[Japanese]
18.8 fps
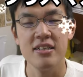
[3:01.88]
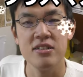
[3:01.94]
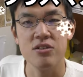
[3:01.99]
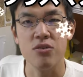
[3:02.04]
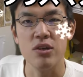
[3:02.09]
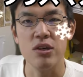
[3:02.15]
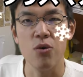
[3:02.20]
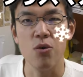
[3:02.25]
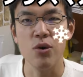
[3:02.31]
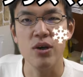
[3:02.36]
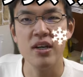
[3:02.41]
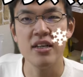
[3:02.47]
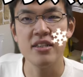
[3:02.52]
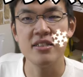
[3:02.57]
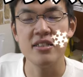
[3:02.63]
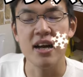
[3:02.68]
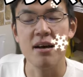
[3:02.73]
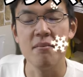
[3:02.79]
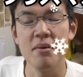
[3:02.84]
それを補って
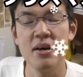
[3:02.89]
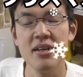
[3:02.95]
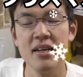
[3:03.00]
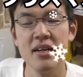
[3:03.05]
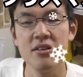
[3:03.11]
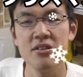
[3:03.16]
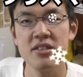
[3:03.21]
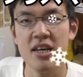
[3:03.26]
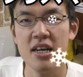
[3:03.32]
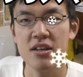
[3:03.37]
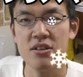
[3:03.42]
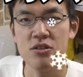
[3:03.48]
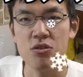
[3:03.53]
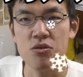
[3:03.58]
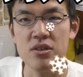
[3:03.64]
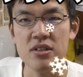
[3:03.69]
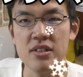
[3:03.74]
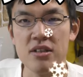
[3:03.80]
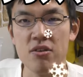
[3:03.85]
あまりあるシェイクの
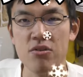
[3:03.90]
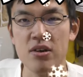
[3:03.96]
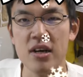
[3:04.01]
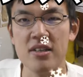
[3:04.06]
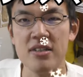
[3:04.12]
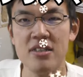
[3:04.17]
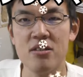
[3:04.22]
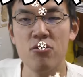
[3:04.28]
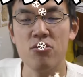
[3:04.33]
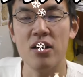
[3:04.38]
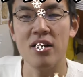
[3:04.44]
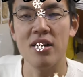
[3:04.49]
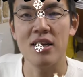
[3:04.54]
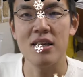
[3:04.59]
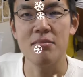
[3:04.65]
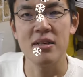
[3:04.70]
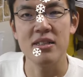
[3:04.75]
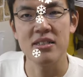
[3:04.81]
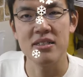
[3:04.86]
美味しさを感じることがで
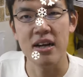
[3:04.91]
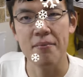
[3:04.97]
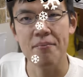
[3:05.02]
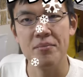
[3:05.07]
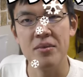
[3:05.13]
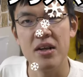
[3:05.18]
きました。